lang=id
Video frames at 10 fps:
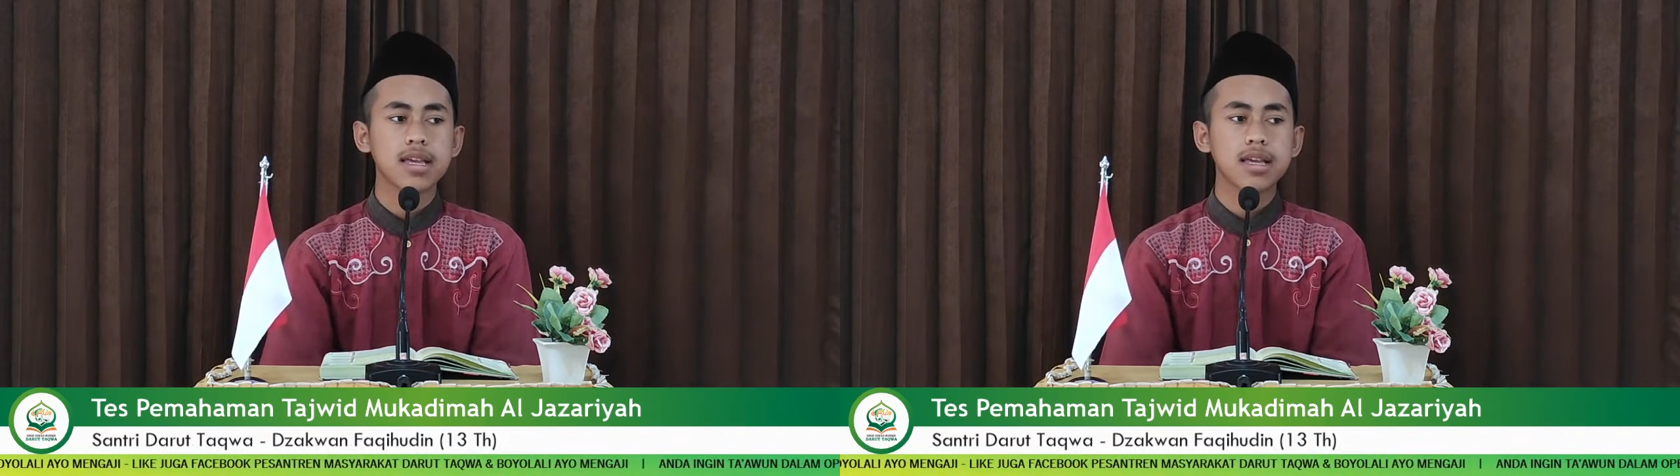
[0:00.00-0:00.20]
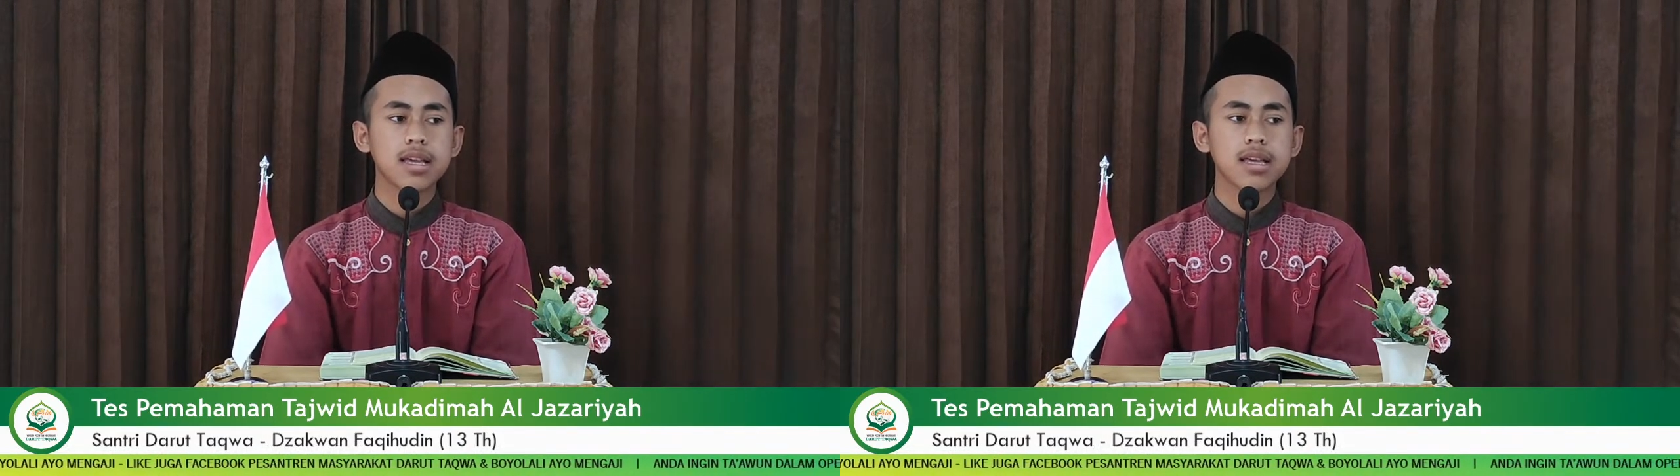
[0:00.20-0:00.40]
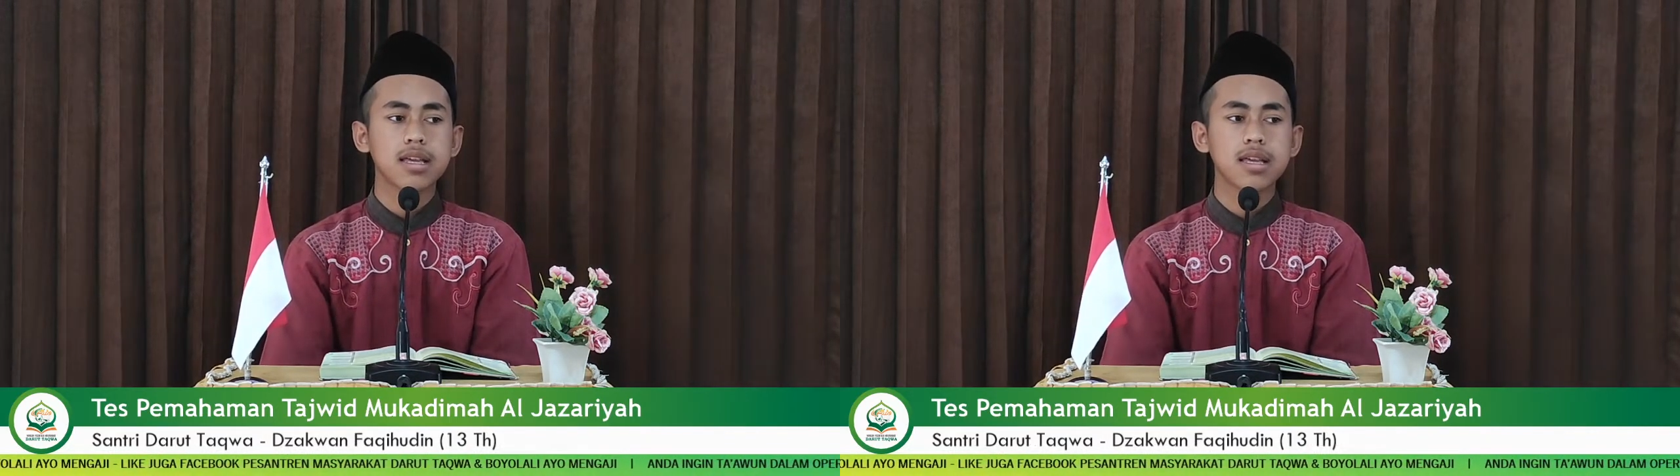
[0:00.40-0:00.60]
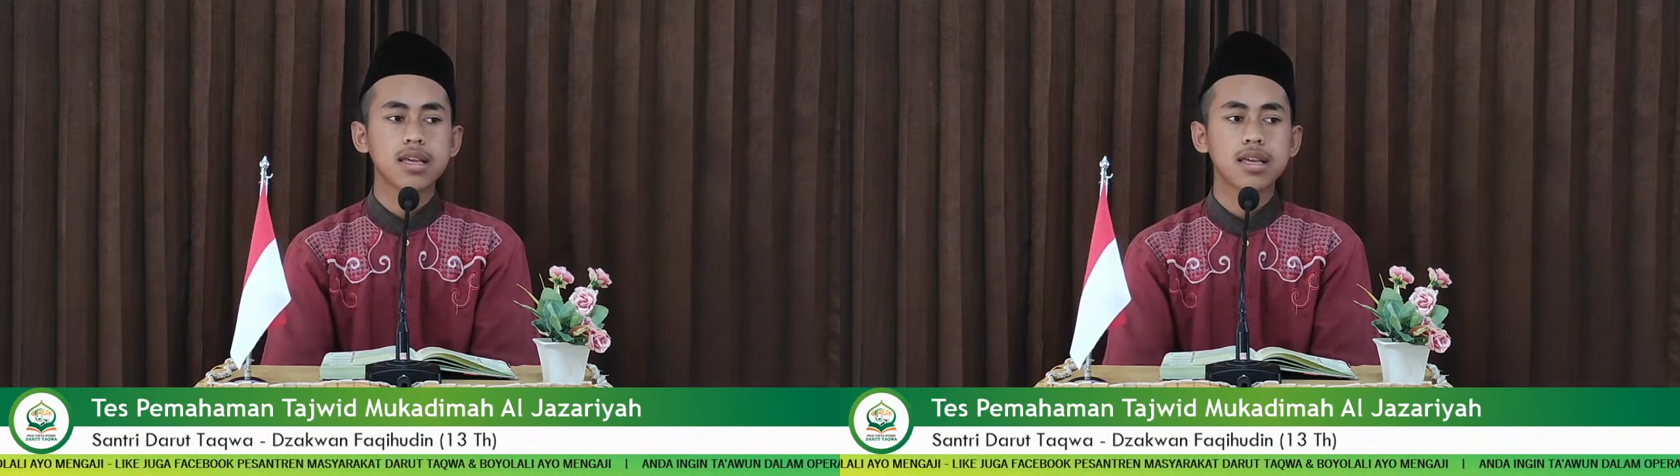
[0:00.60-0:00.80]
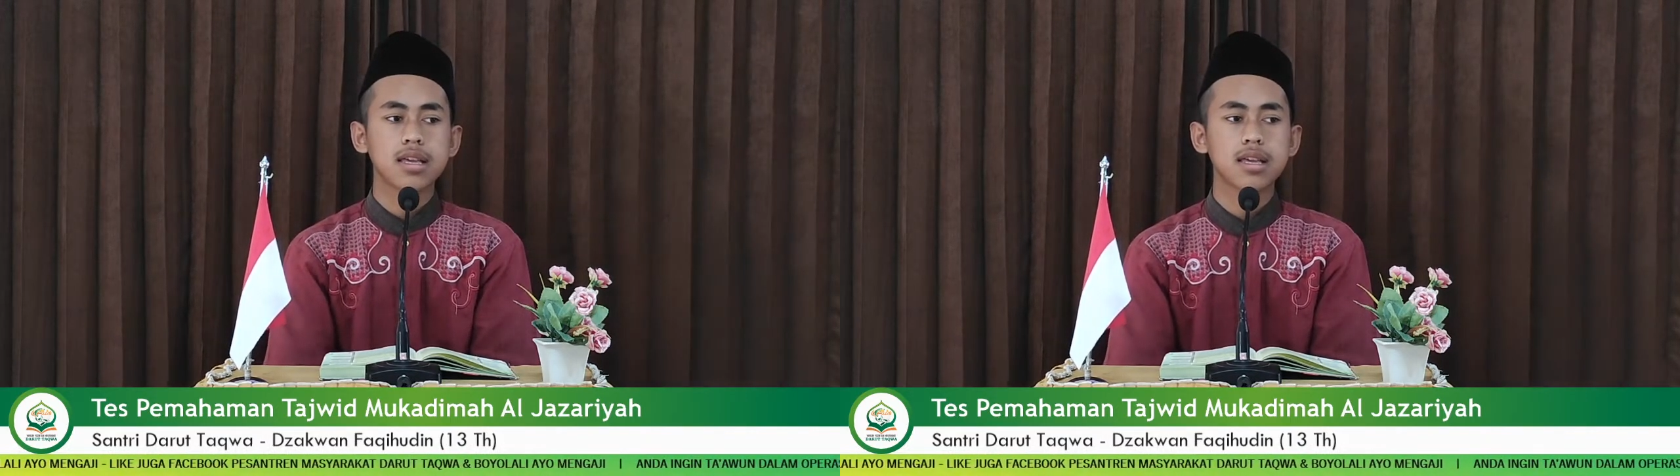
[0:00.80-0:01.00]
itu ada
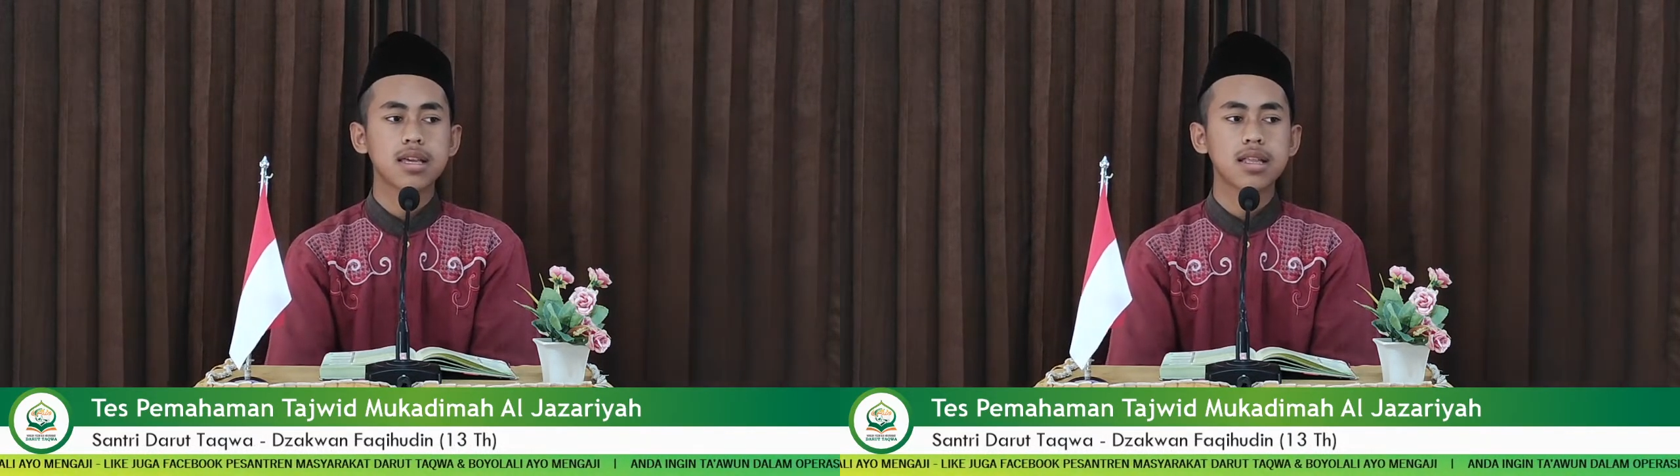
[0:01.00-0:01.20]
di